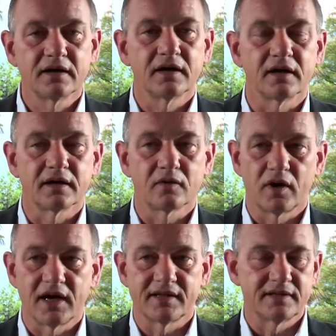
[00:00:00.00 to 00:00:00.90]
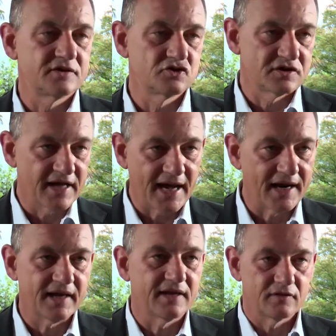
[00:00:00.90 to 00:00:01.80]
eh, quella del
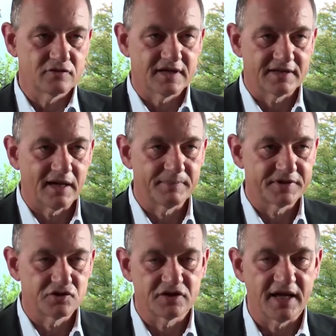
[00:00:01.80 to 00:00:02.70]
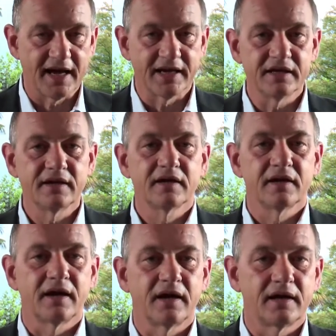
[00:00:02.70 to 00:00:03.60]
digitale e dello startup digitali,
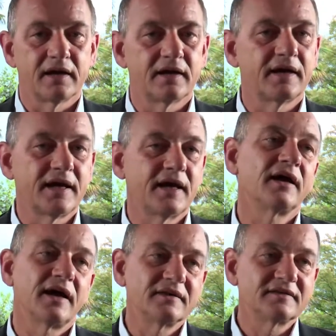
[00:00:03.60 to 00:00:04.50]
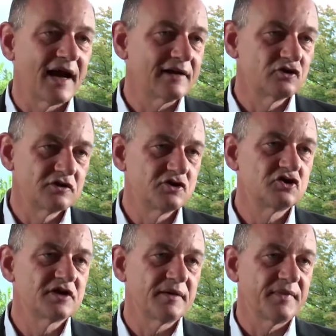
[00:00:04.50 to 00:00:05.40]
eh, e entrando in
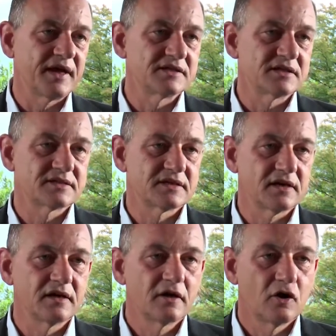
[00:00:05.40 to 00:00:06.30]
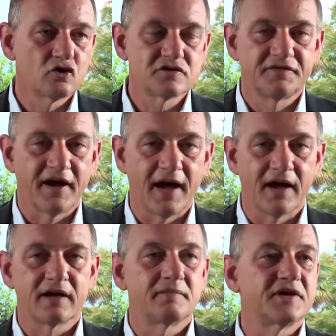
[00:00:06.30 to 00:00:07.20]
Digital Magics lo si
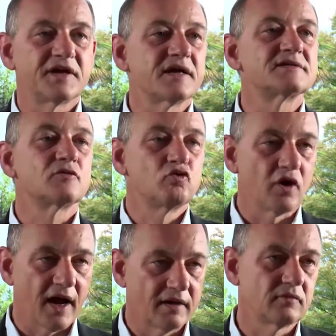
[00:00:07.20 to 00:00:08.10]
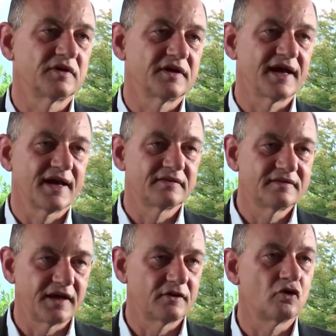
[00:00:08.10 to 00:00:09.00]
fa in maniera sicura, quindi
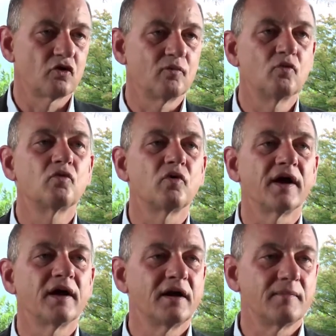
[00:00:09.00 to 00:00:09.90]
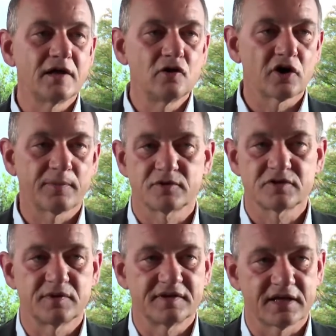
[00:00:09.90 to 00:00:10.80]
garantendo comunque le migliori
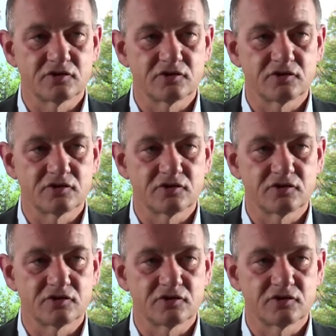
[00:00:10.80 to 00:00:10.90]
possibilità